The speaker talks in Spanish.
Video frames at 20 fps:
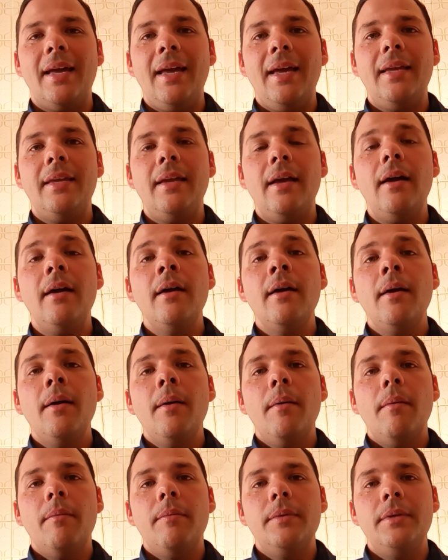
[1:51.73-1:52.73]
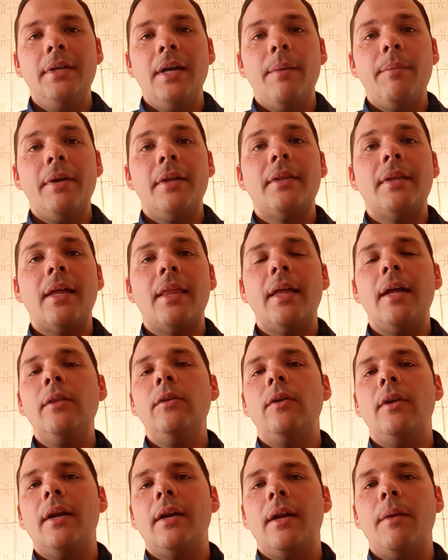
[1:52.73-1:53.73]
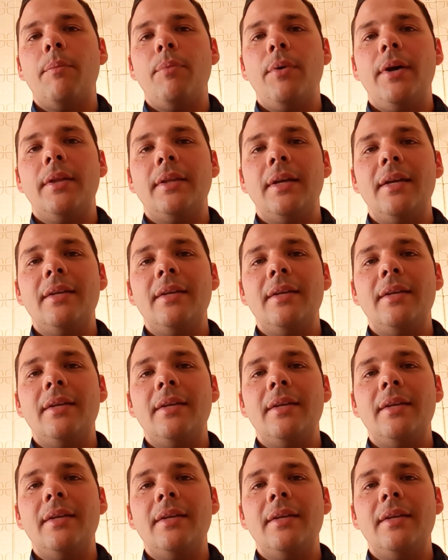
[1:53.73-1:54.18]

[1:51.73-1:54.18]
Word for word: Ella ya me está dando la respuesta,